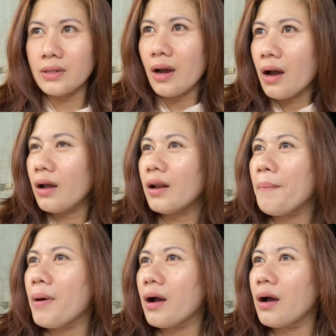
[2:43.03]
Saka
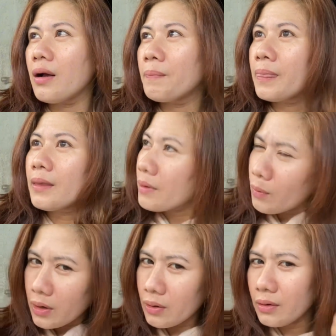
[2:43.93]
napaka,
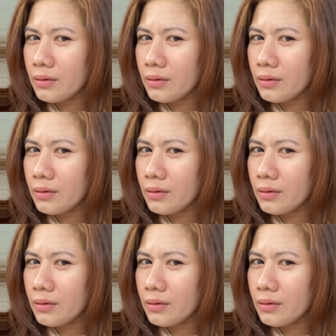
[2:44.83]
ngayon,